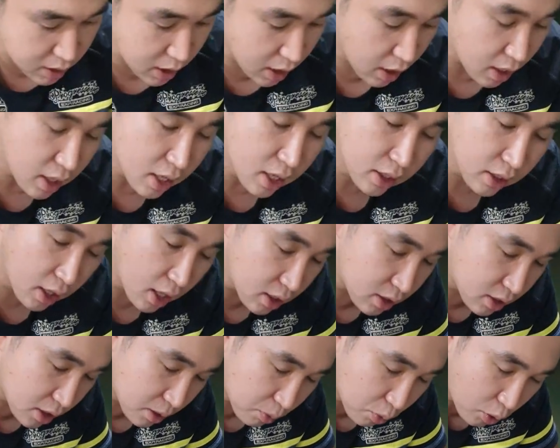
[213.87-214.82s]
이제
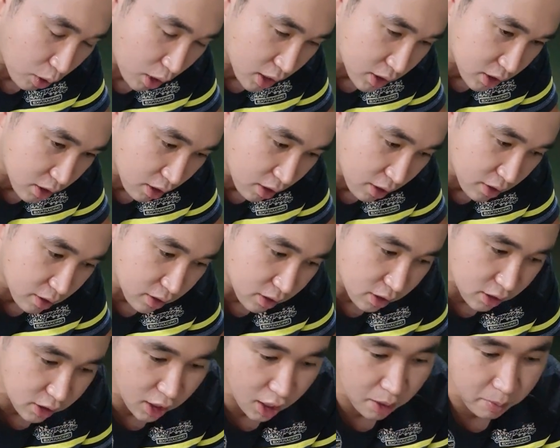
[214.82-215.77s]
대침 과정,
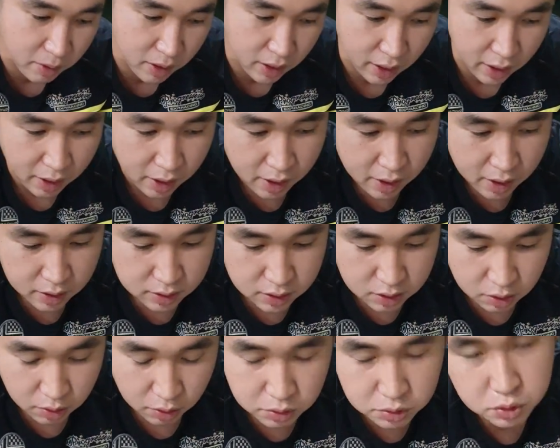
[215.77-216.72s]
그 다음에
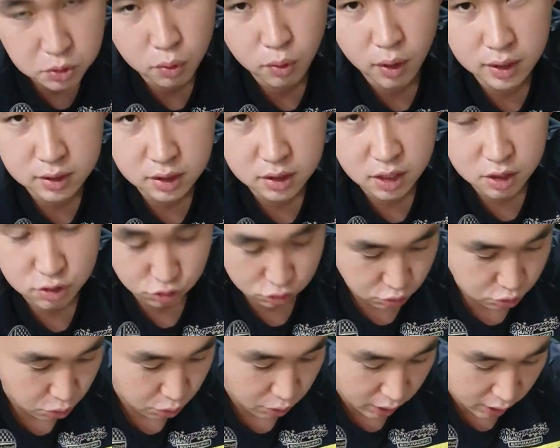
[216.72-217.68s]
건조 과정이
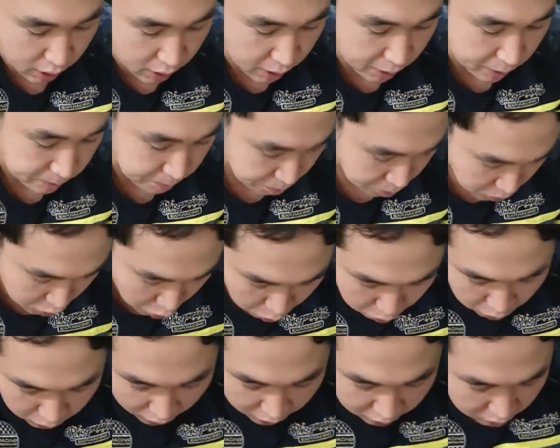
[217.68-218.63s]
중요해요.
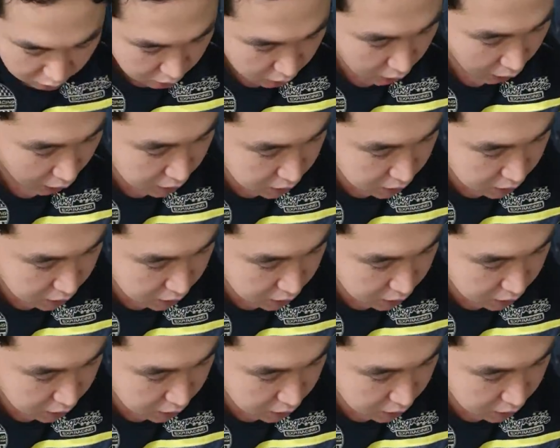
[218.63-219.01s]
저도 당연히